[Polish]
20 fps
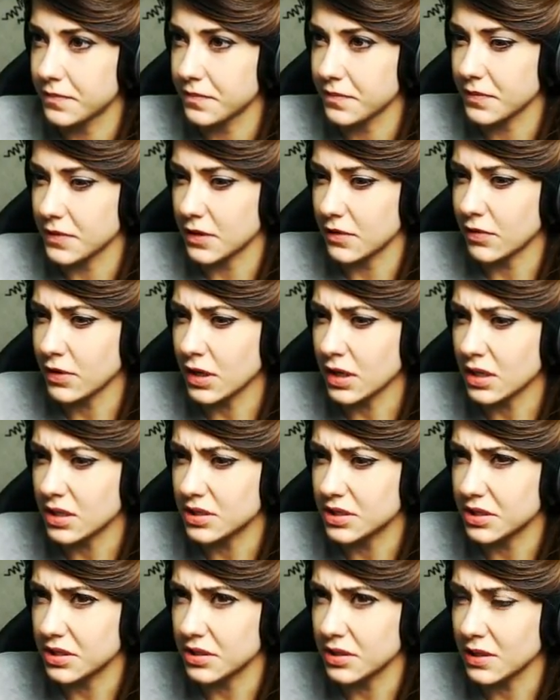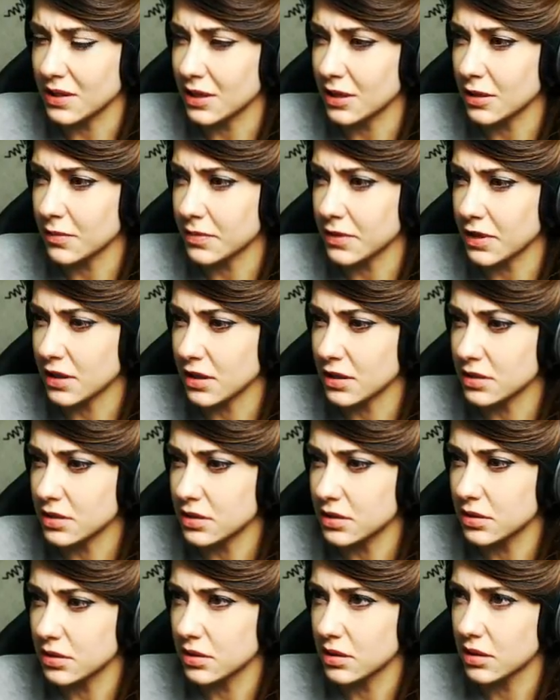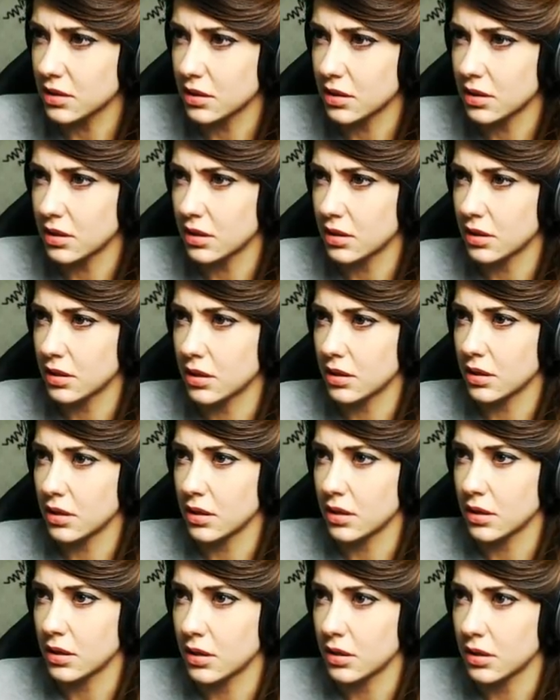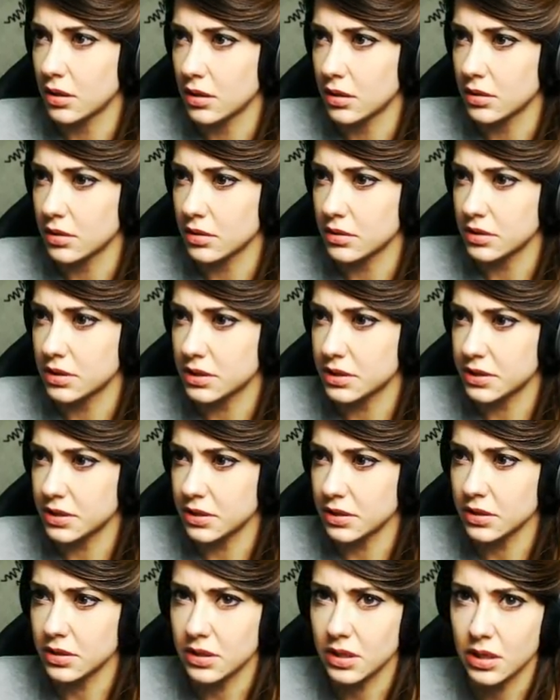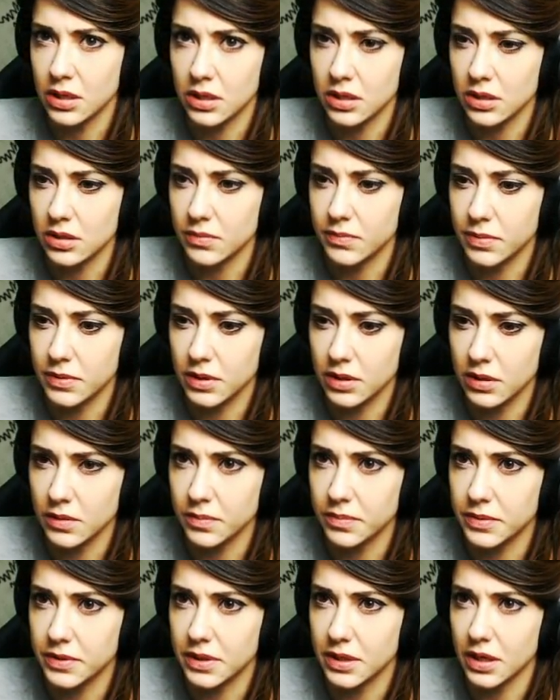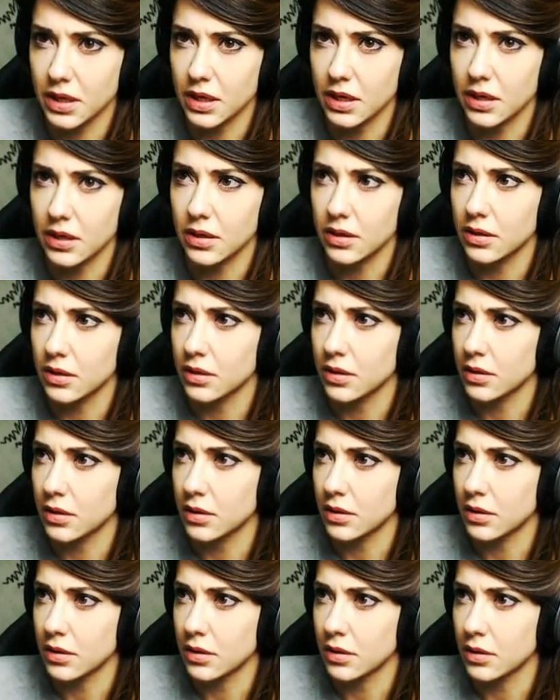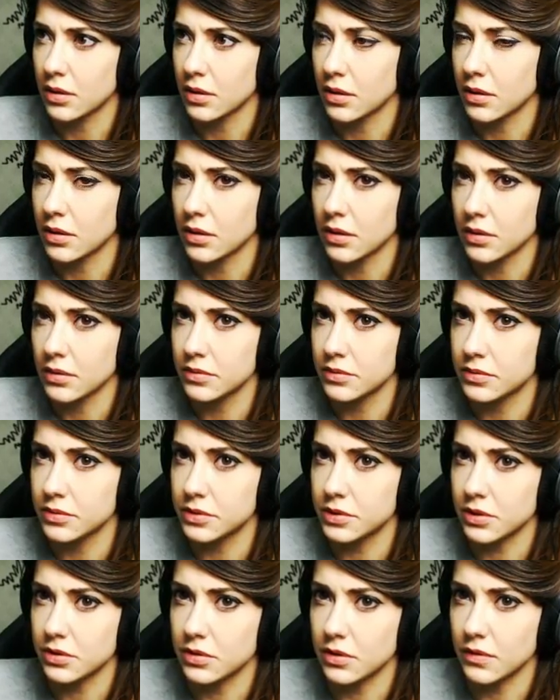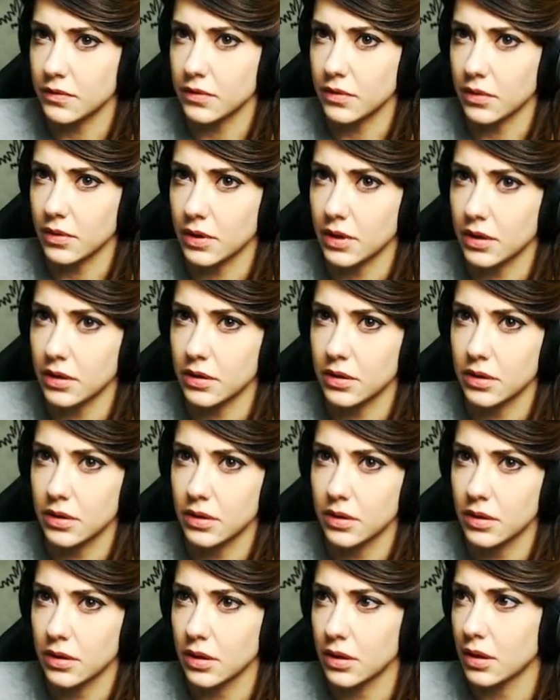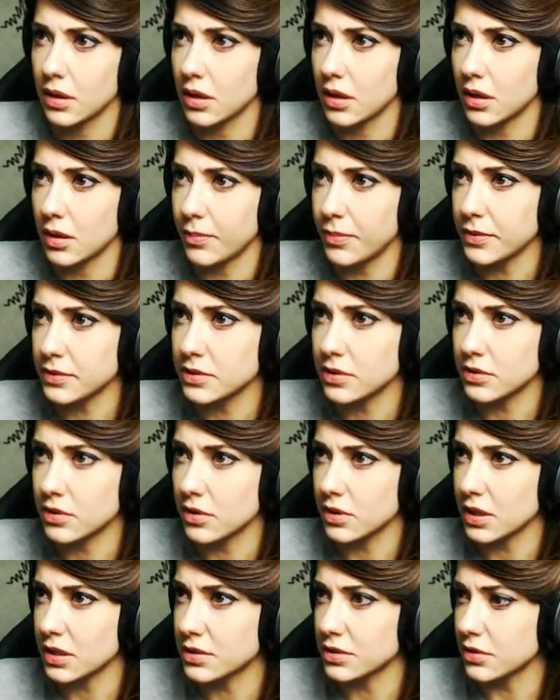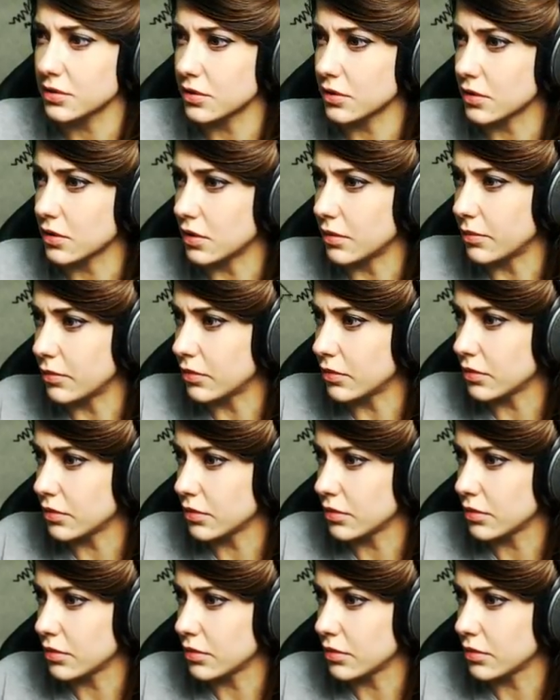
To w ogóle jakaś inna krypta jest? To jest jeszcze inna kry krypta. Co to w ogóle? A po co to? Na co to komu?